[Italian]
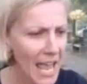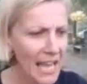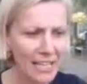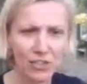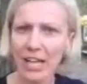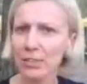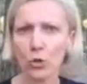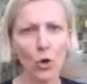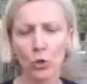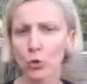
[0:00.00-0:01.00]
e che
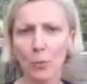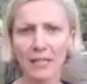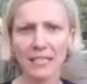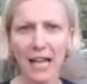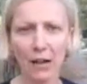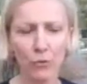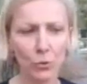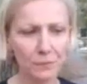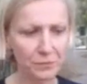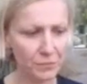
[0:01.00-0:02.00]
certo non meritavo.